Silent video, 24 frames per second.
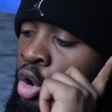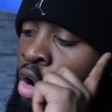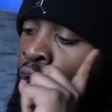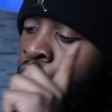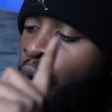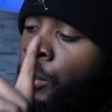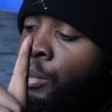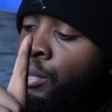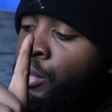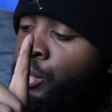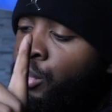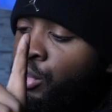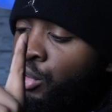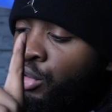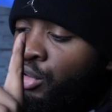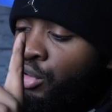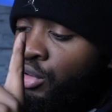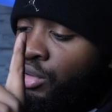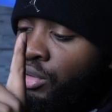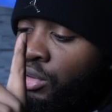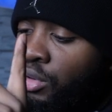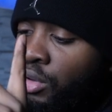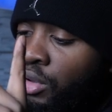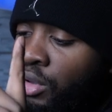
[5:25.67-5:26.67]
En
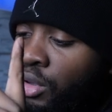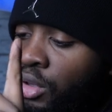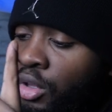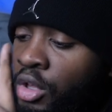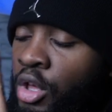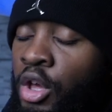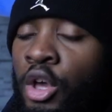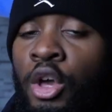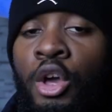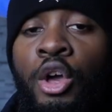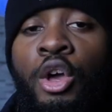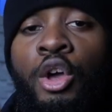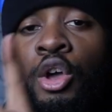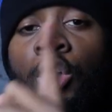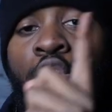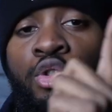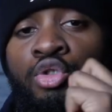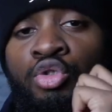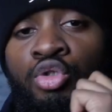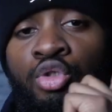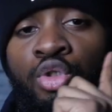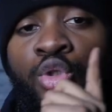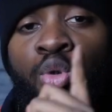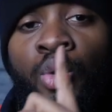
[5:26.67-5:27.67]
plus,
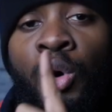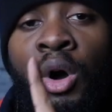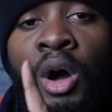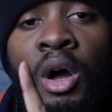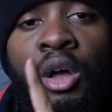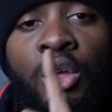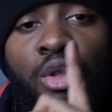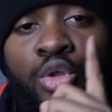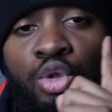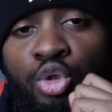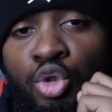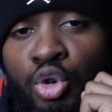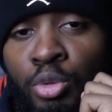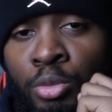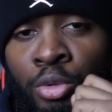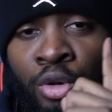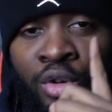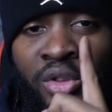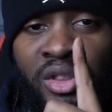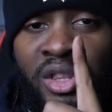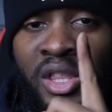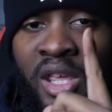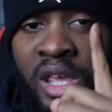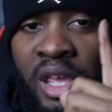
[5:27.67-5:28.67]
tu dois
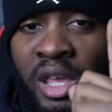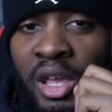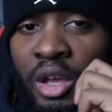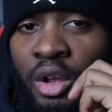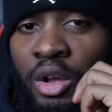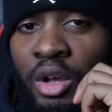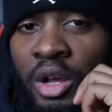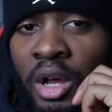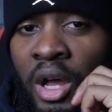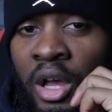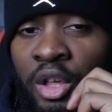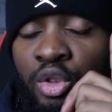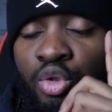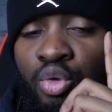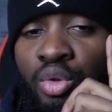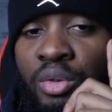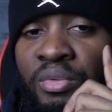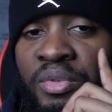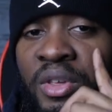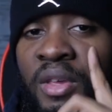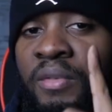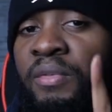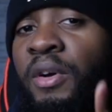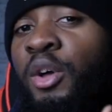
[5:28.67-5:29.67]
demander un
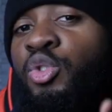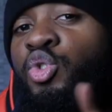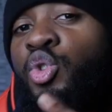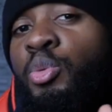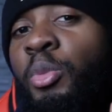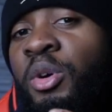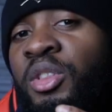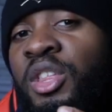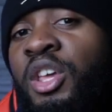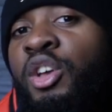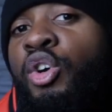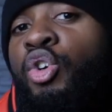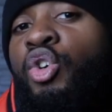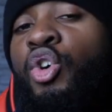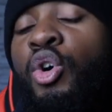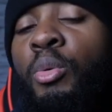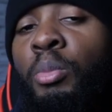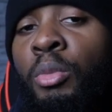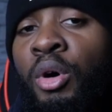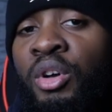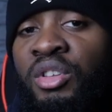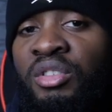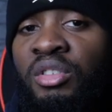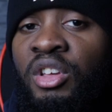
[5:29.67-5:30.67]
suivi, enfin demander
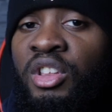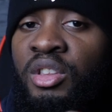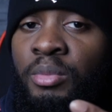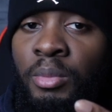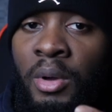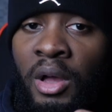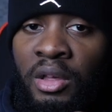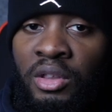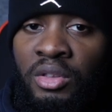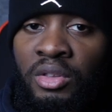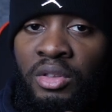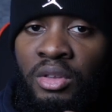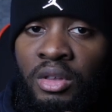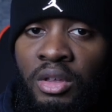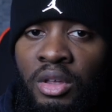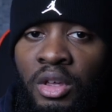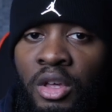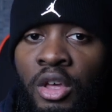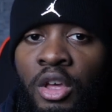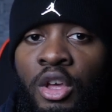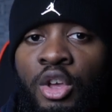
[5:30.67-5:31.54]
comment ça se passe.